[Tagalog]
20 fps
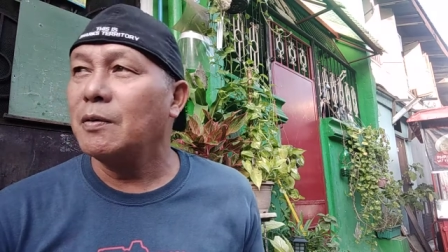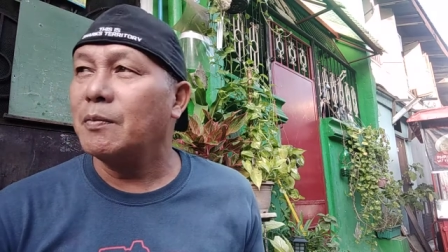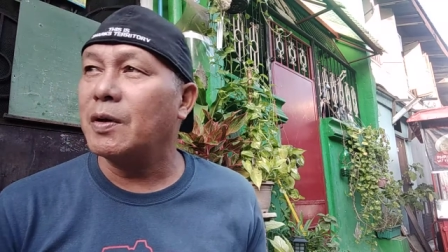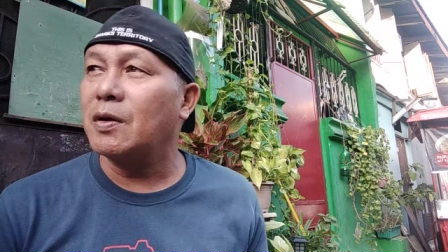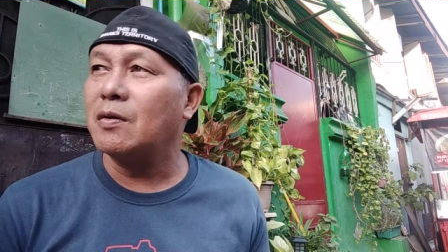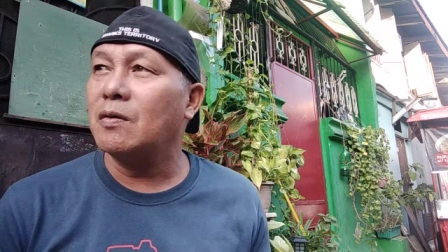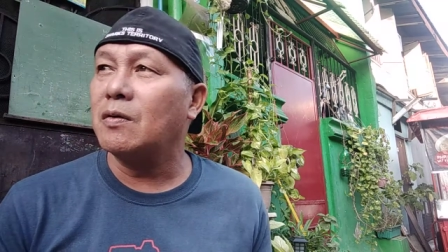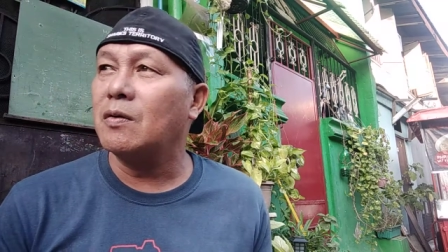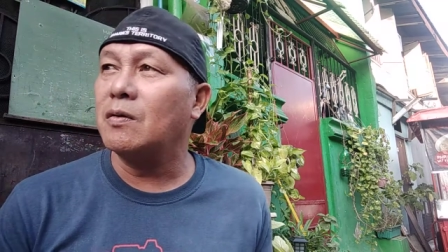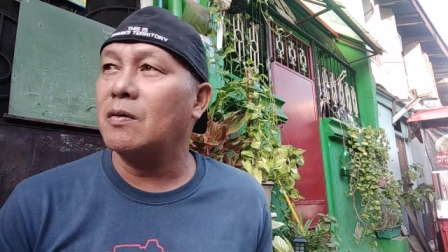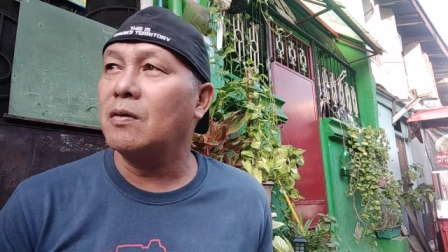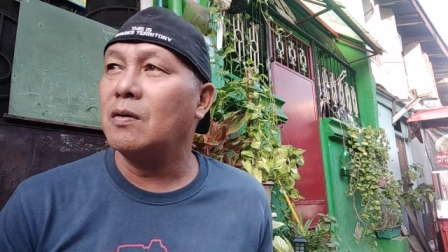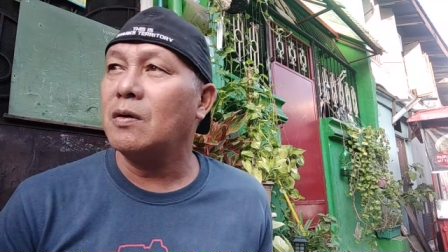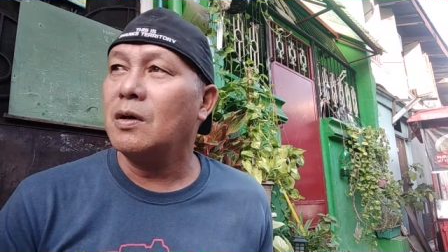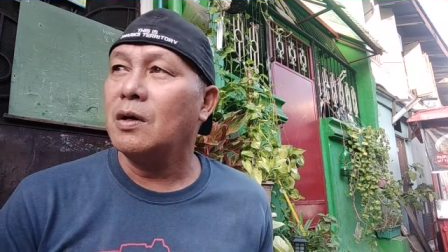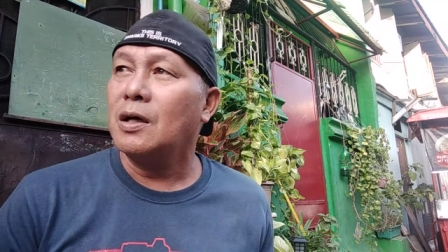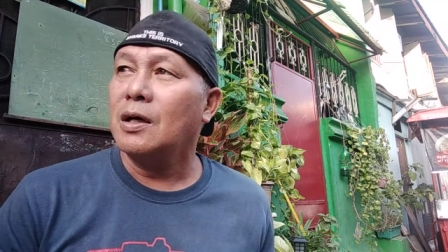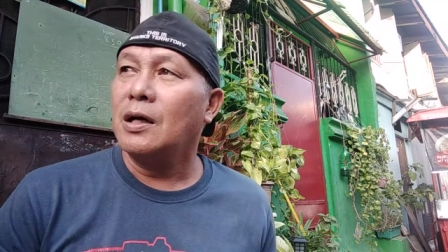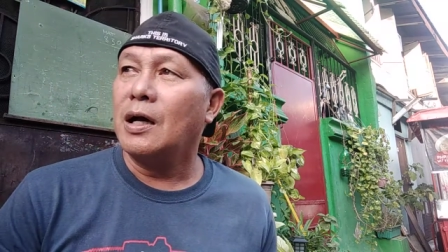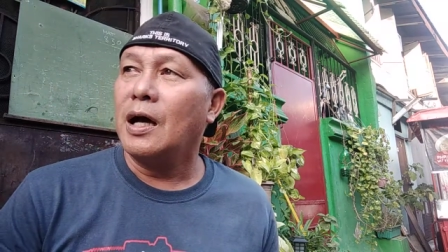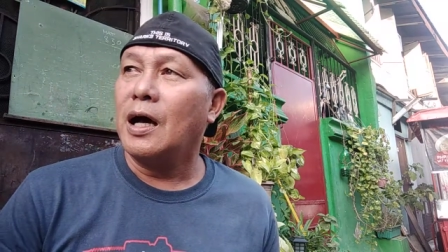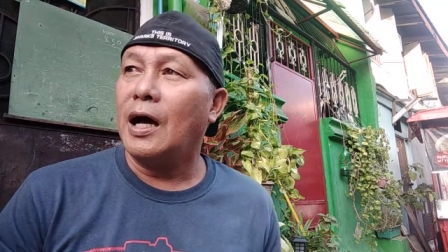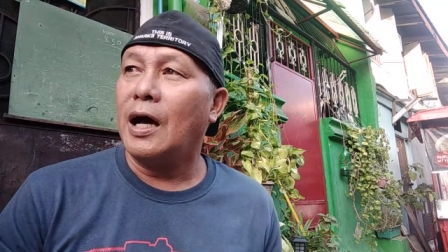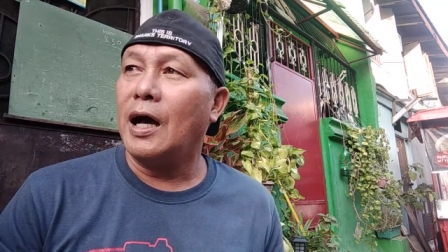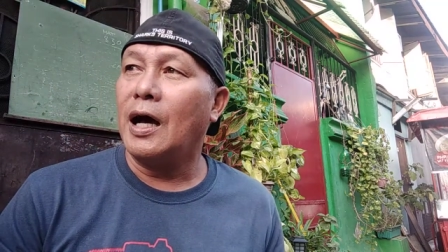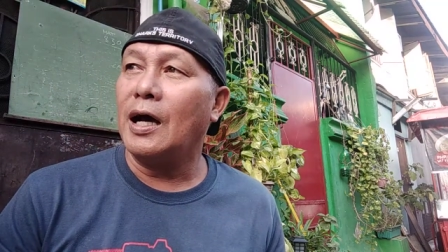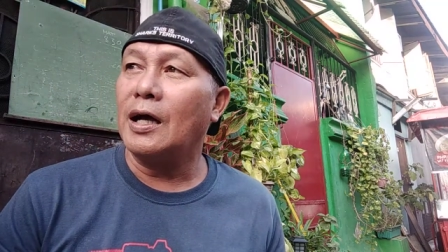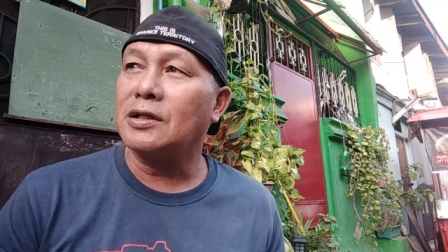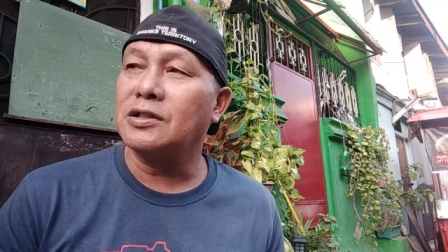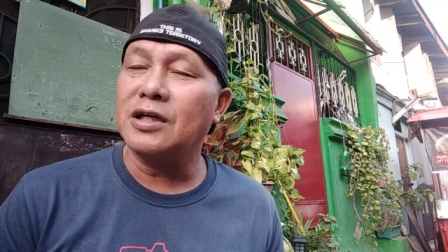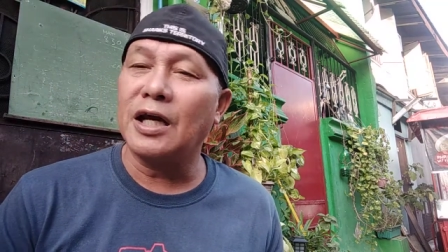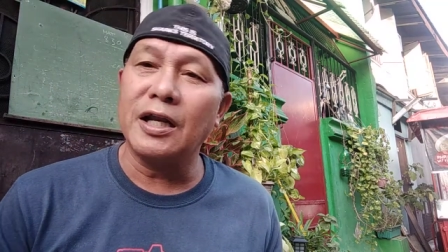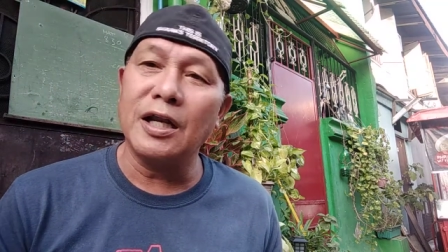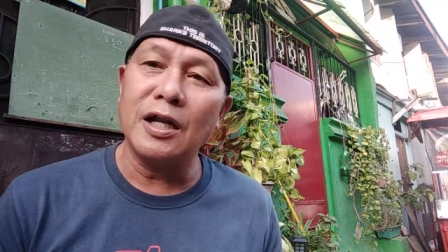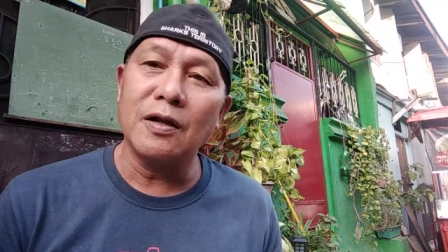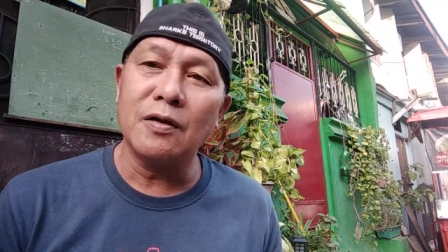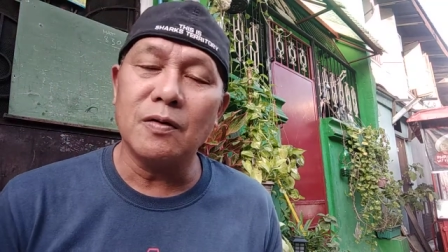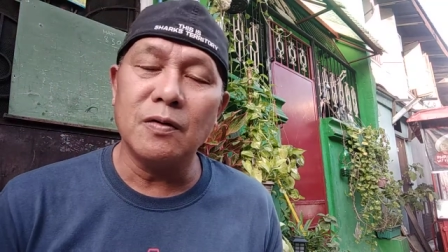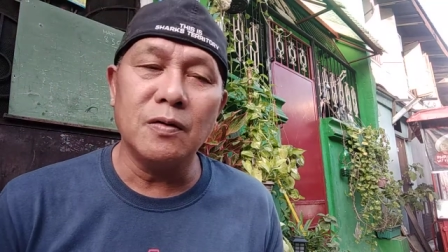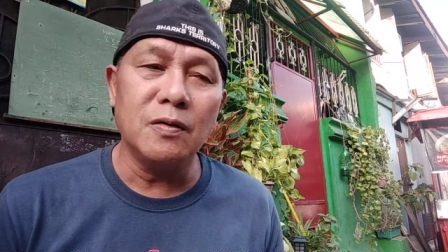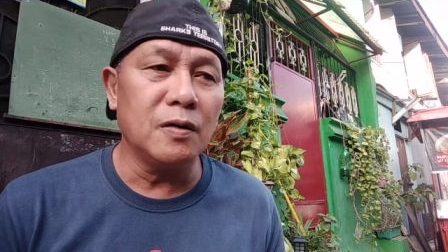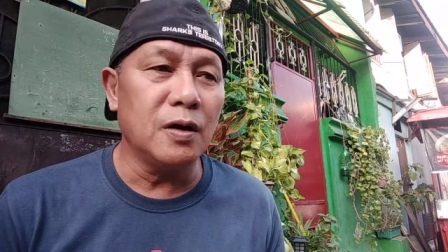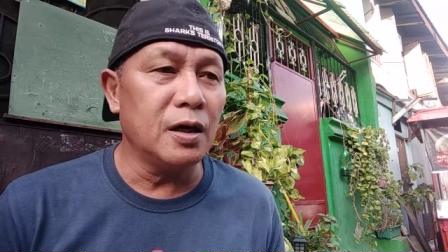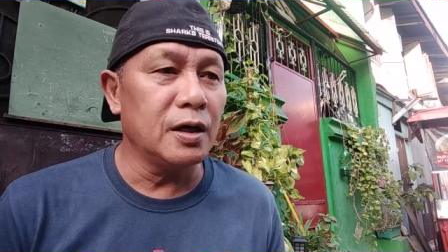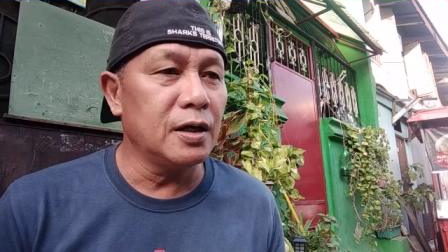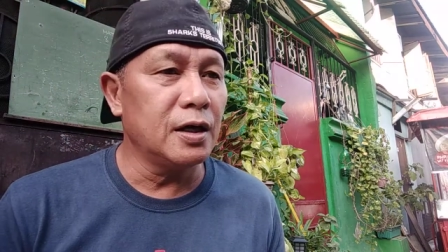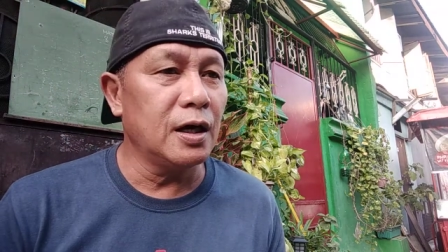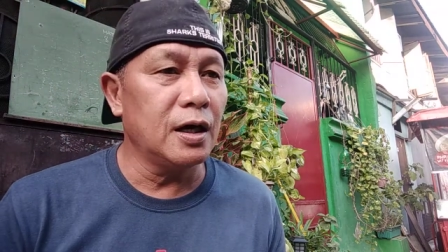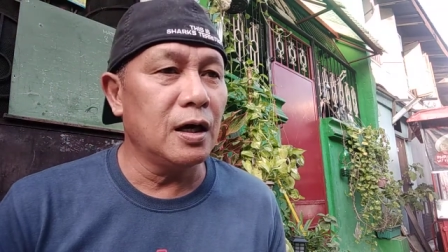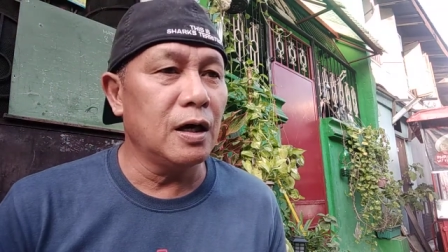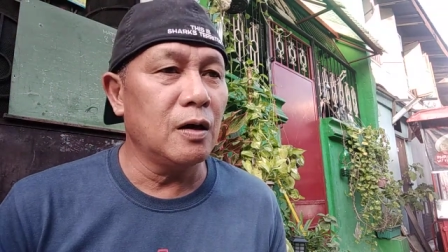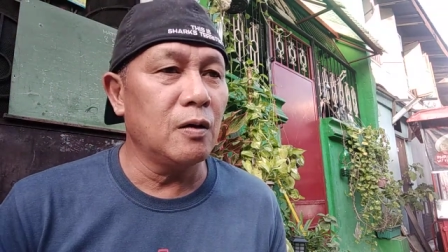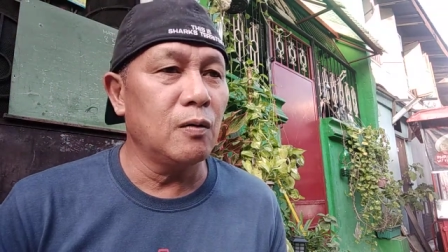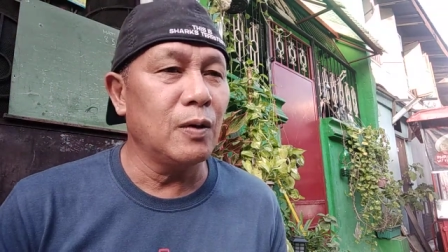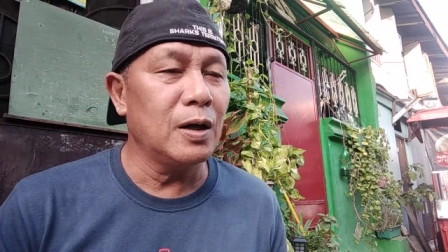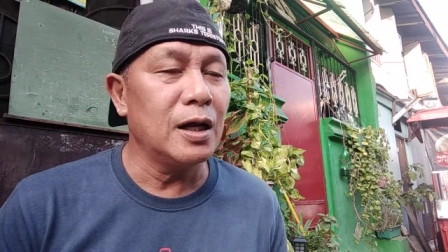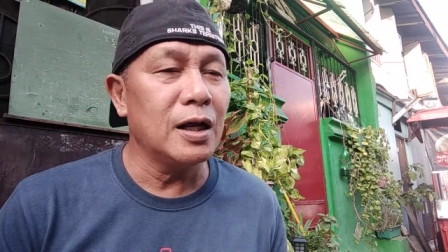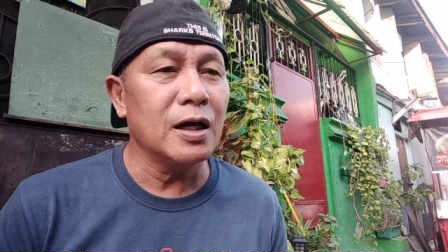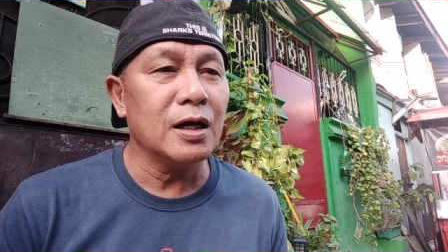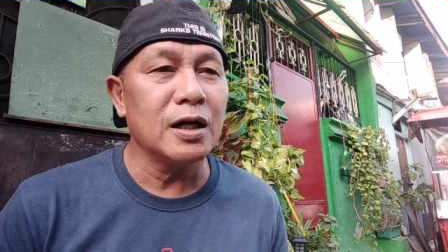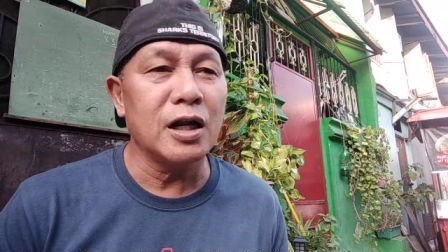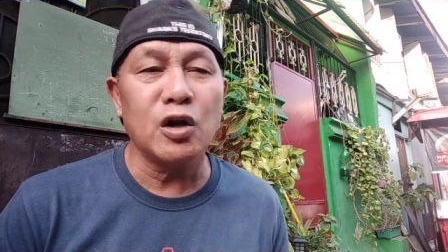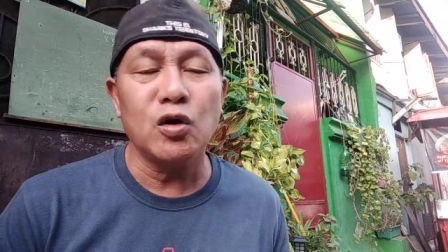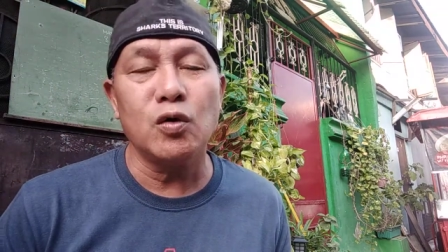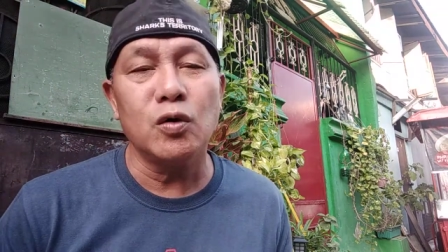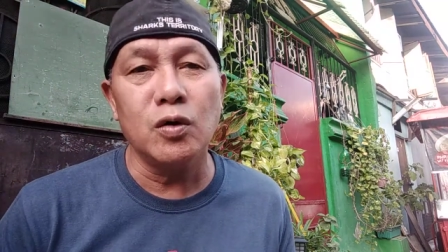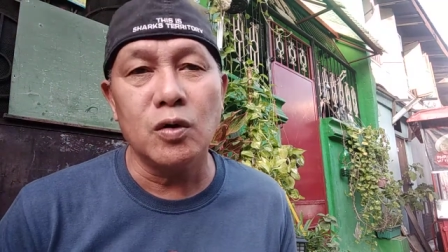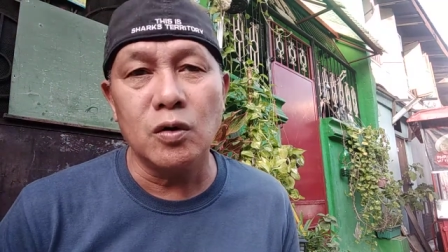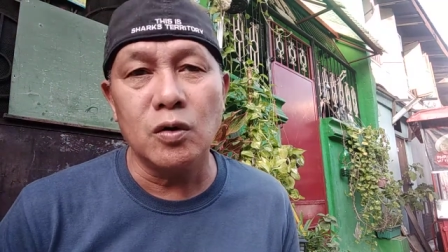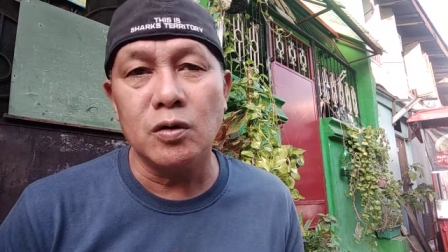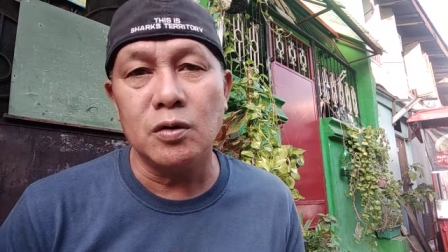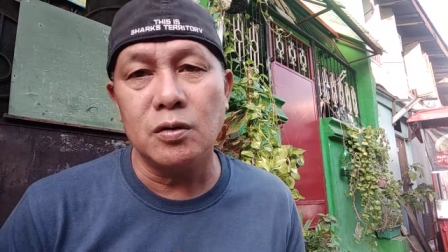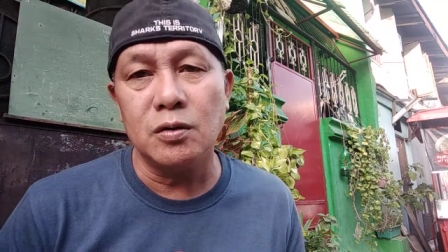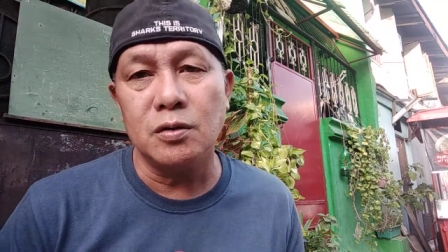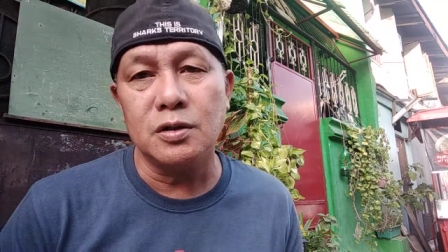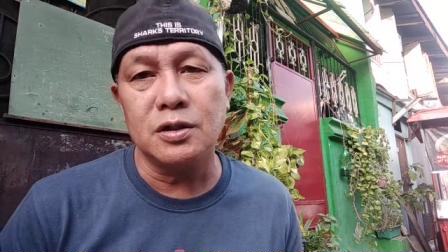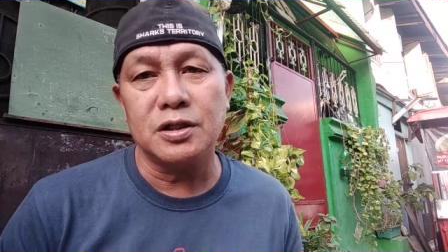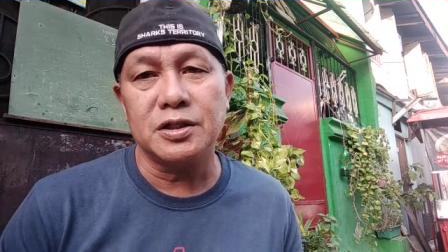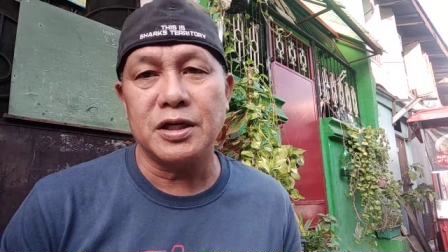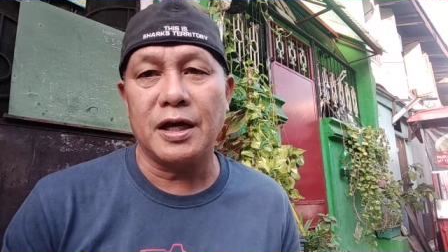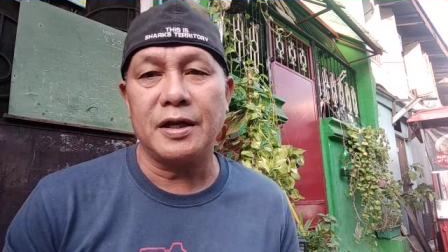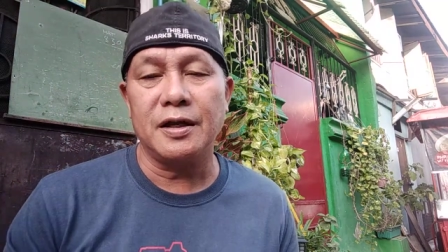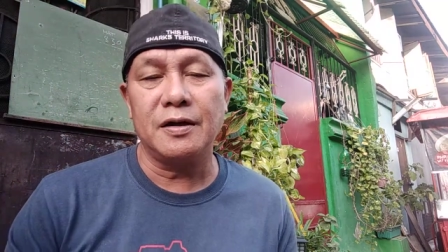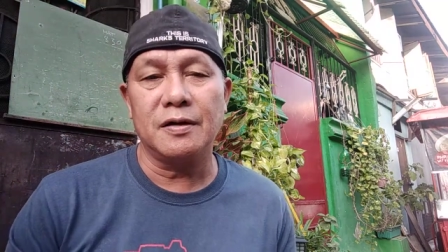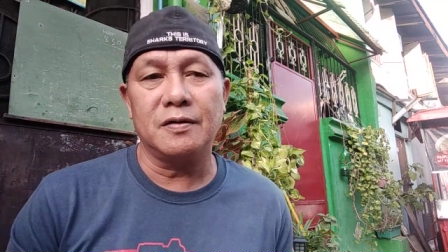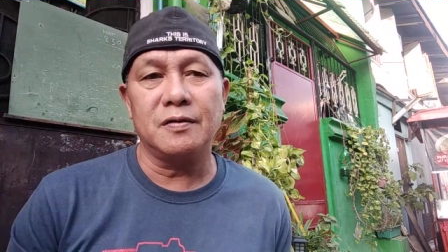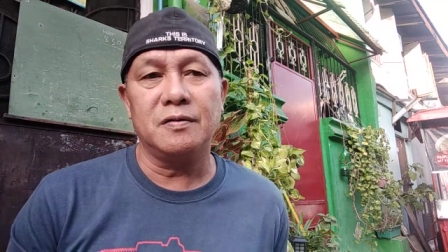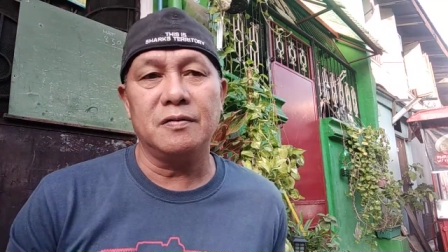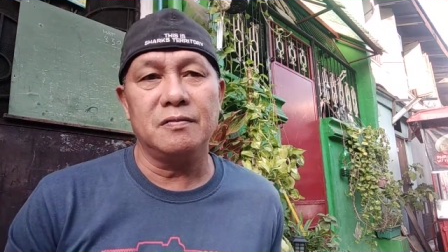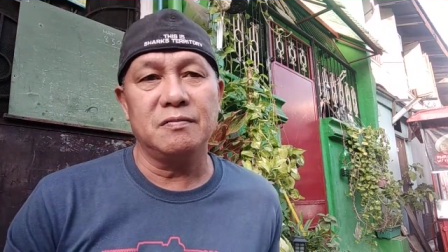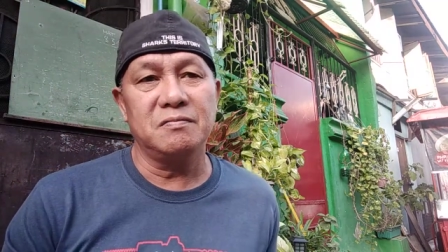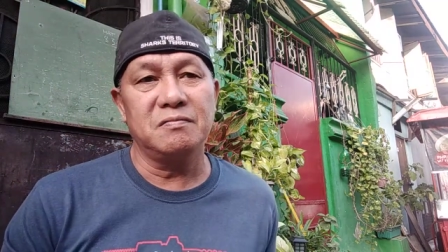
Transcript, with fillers: Pero ang channel ko ho ay uh, walang nanonood sa channel ko.